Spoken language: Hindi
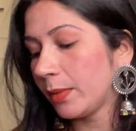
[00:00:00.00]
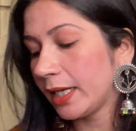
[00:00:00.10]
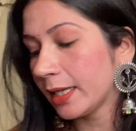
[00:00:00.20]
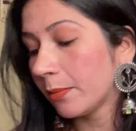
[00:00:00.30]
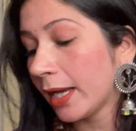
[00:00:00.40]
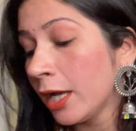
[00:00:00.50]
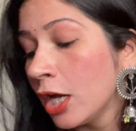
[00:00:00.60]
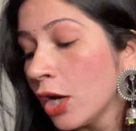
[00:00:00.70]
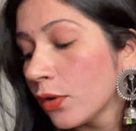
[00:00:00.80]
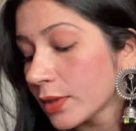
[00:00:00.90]
मीडियम है
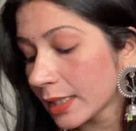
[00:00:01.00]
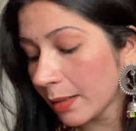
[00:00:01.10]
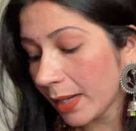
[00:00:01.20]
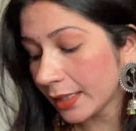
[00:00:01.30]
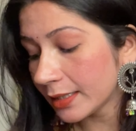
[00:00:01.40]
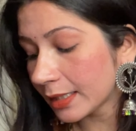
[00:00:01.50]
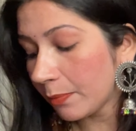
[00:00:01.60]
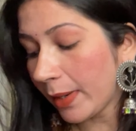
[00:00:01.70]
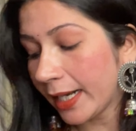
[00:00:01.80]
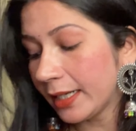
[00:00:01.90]
उसके बाद इसकी
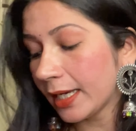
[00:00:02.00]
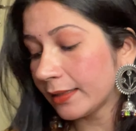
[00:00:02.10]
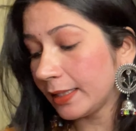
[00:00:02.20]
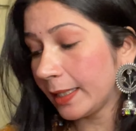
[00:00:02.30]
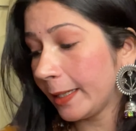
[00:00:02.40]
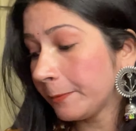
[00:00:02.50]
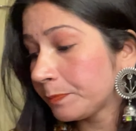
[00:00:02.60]
पैंट आती है